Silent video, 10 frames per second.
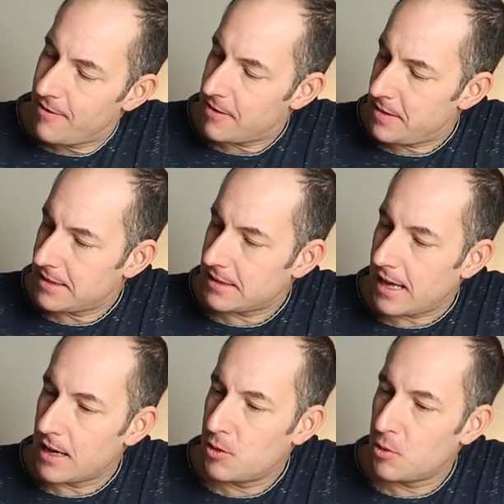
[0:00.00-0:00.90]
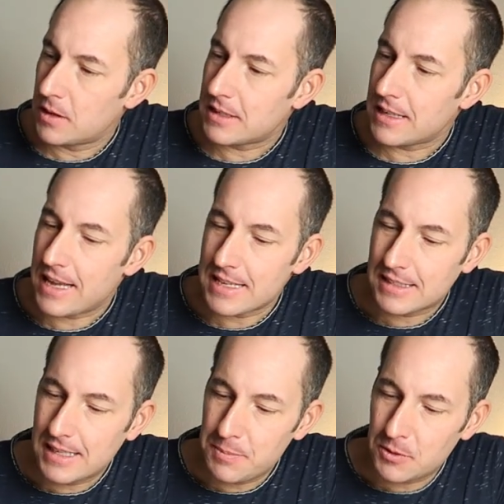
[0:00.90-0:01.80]
wenn man sich das anguckt,
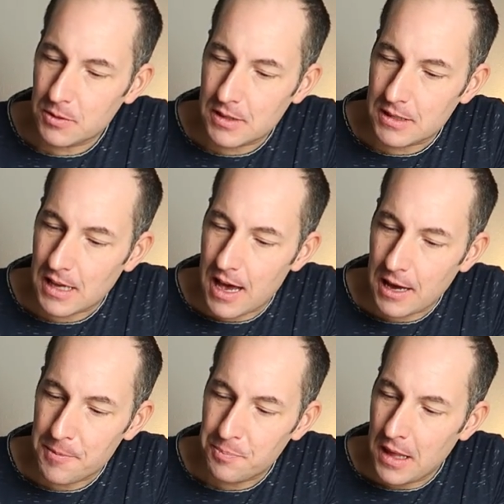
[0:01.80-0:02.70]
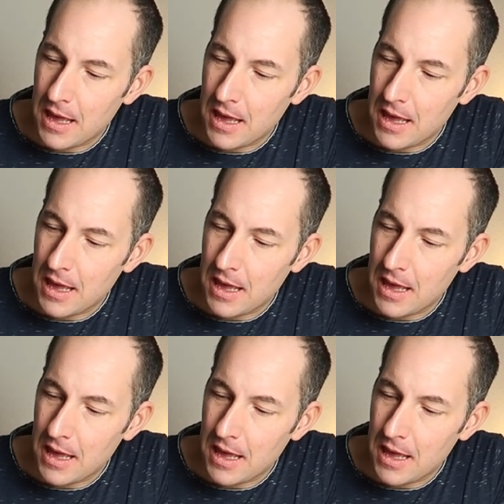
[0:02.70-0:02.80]
es gibt sozusagen